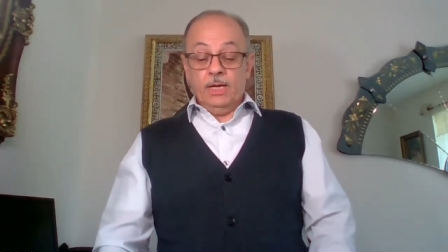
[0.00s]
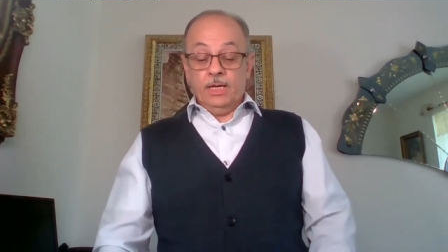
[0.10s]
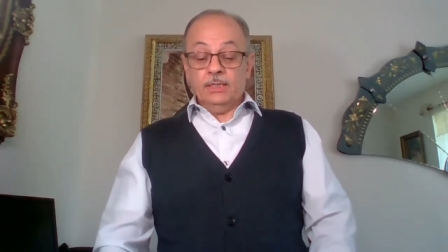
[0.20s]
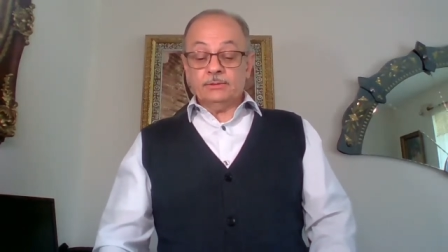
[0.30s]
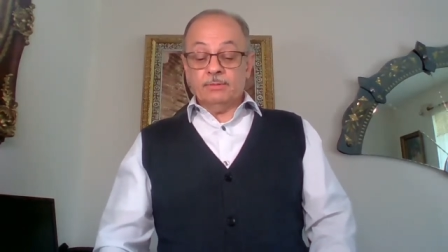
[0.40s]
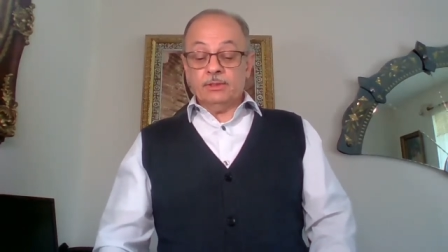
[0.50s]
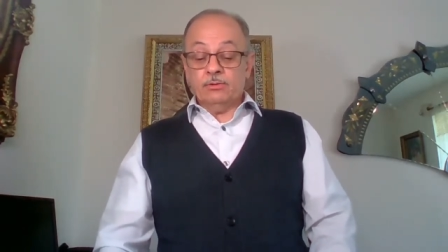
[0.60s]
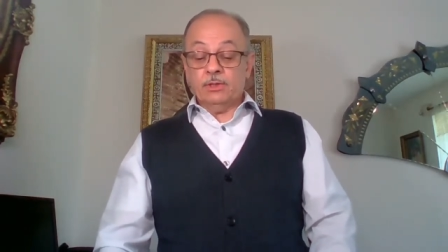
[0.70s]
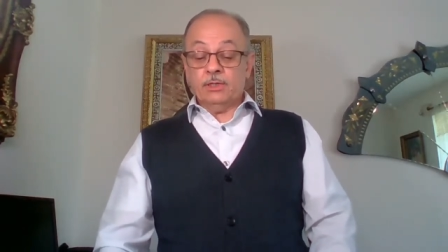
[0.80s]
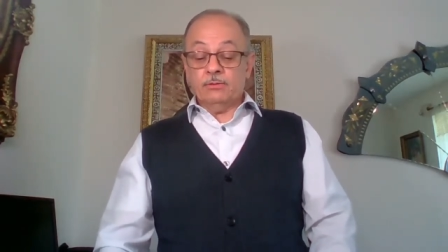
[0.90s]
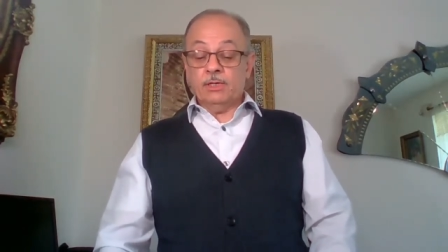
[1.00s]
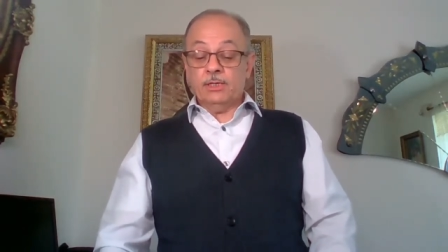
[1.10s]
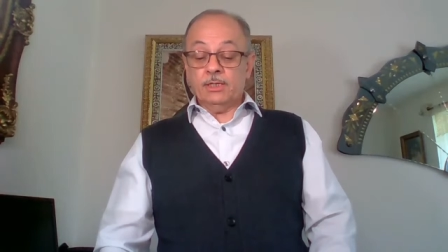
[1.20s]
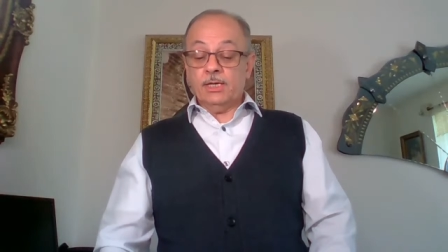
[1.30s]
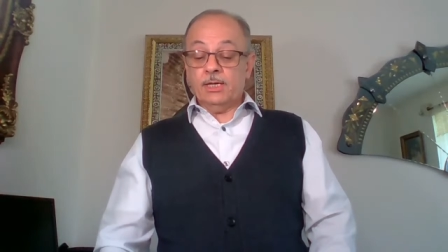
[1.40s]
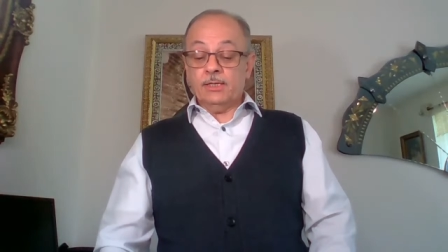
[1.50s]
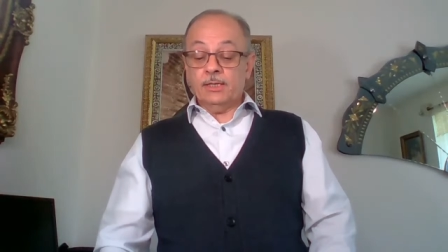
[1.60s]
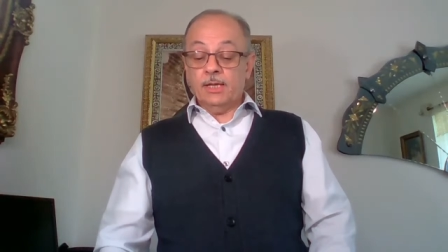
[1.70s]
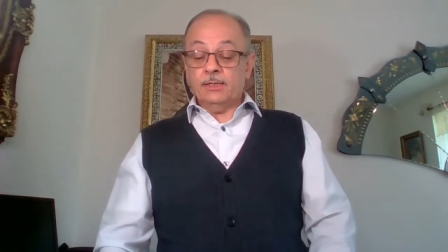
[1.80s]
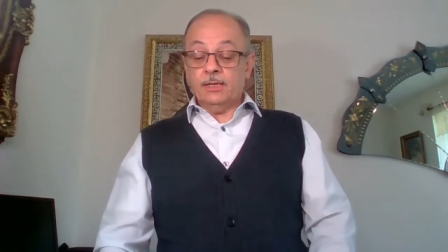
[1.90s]
Él les mandó que no le dijeran
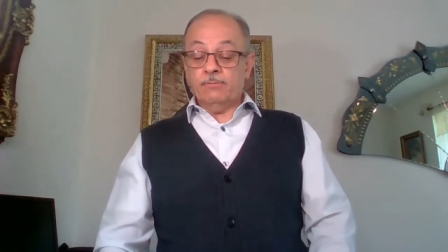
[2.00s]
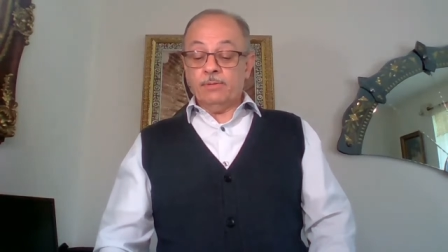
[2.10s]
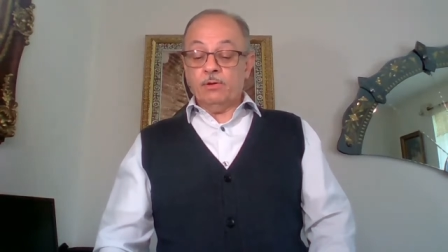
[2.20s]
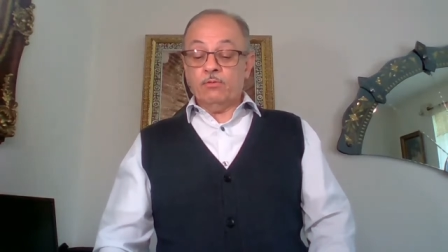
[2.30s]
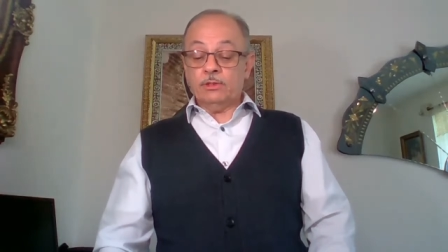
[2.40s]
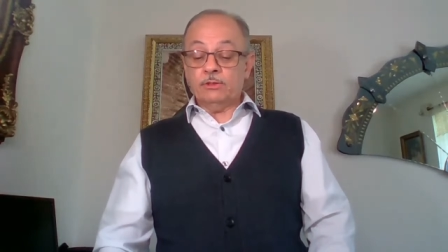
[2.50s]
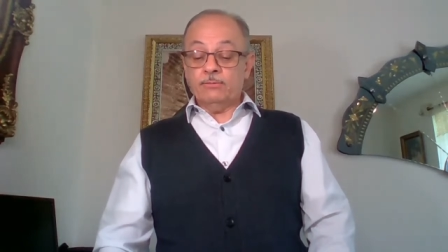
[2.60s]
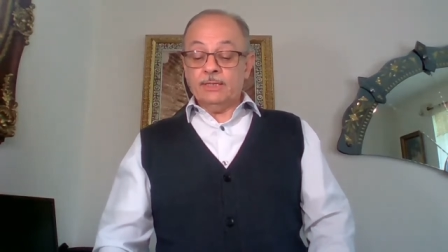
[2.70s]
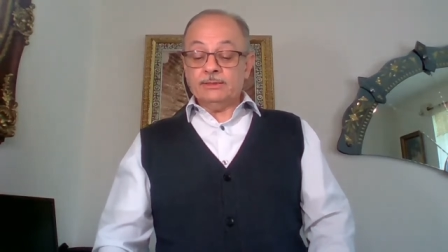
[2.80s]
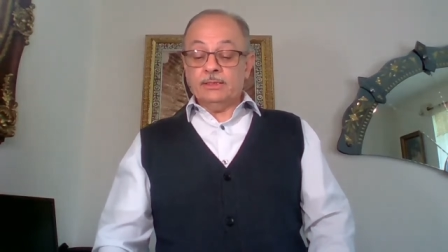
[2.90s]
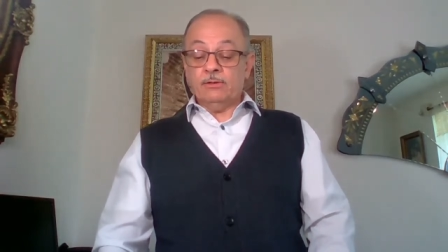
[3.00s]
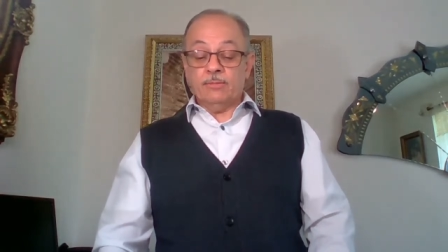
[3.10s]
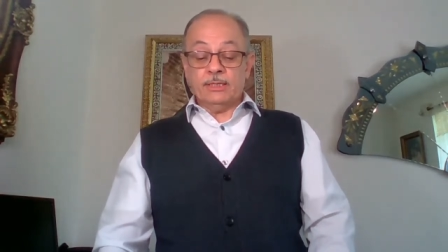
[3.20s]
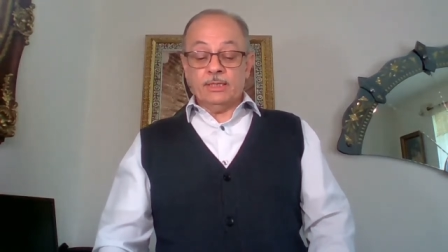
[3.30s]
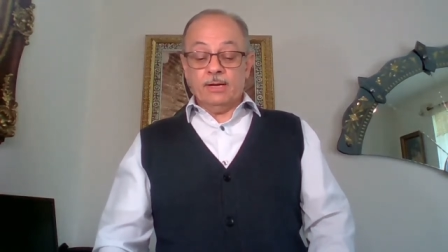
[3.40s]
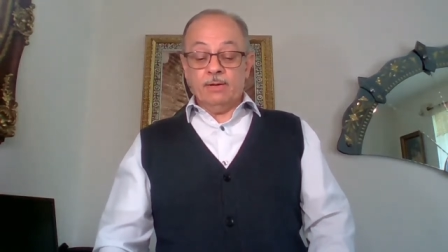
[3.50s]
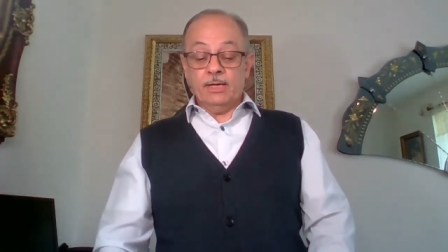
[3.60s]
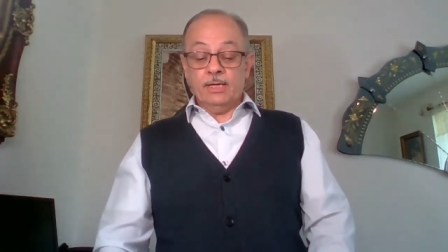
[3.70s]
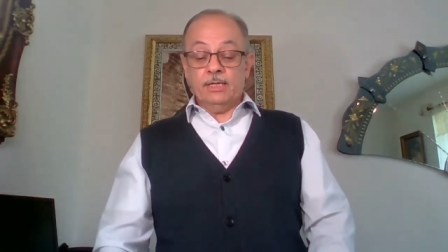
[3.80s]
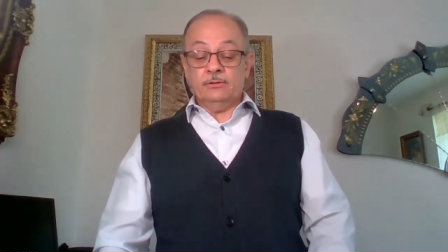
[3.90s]
a nadie, pero cuanto más se lo
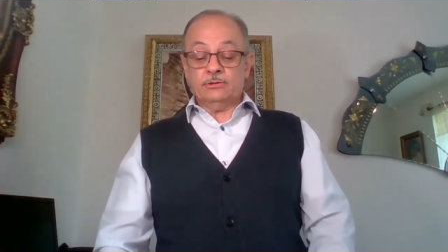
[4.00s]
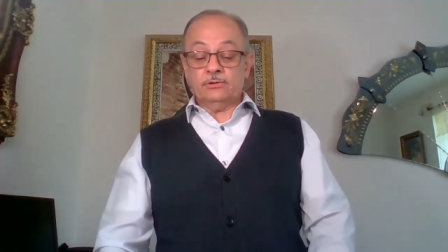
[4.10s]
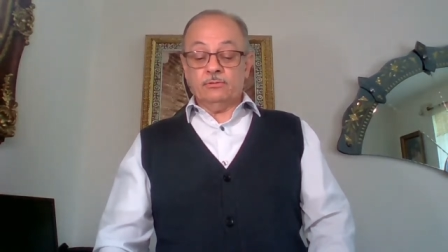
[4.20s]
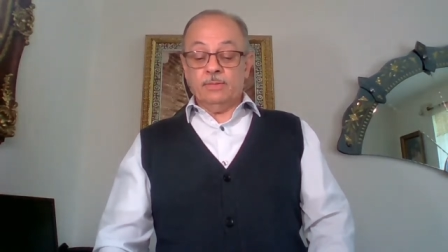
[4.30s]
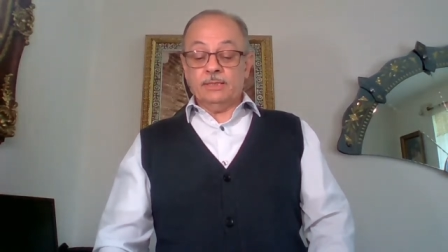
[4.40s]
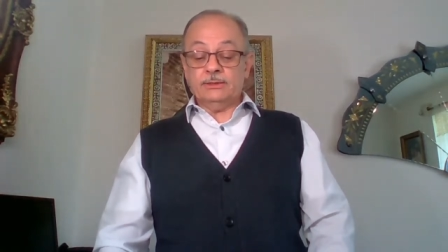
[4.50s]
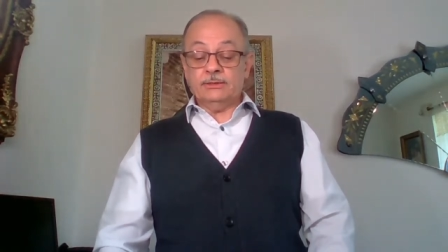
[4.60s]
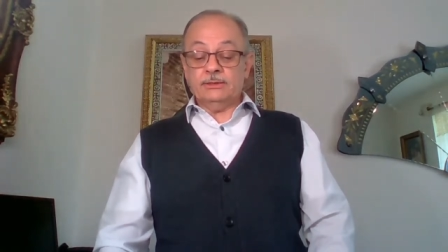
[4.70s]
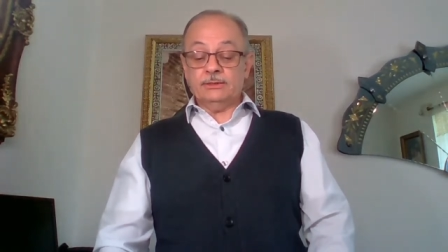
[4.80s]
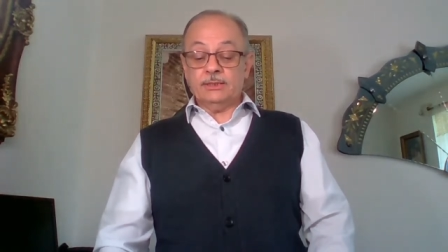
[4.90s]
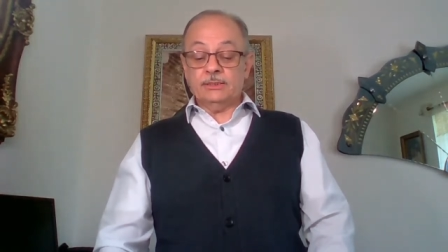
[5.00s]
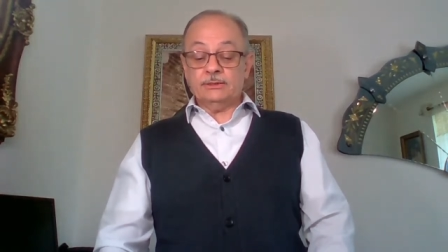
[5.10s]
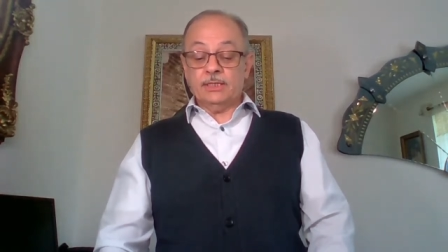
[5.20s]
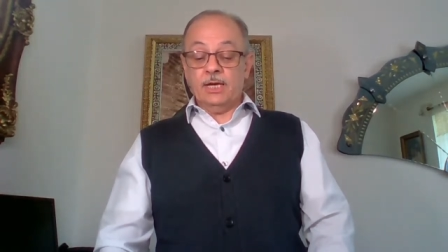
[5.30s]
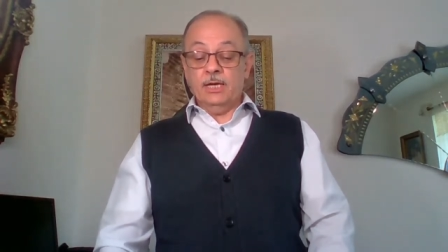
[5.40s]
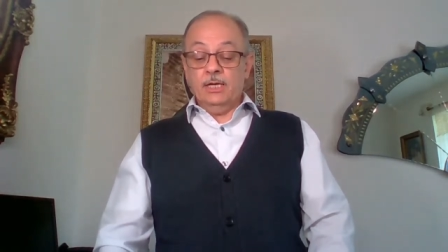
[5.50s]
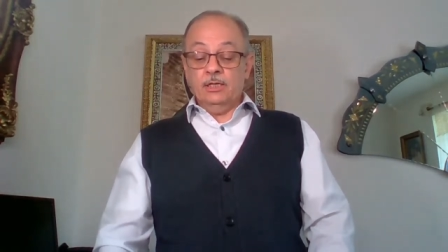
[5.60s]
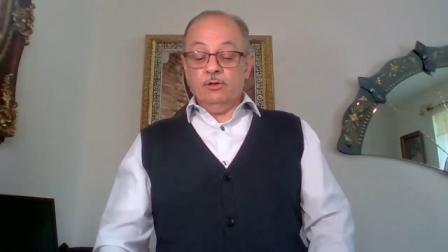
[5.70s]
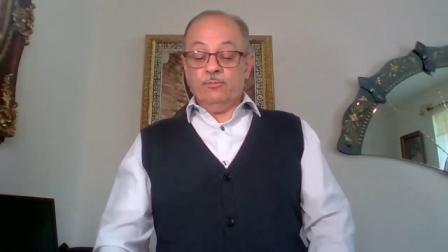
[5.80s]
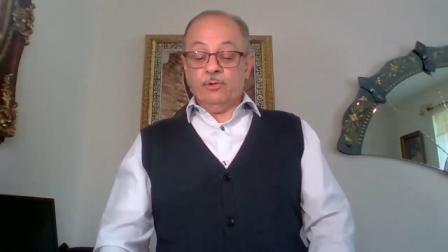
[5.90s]
mandaba, ellos con más insistencia
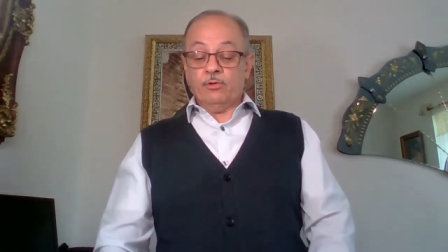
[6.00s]
lo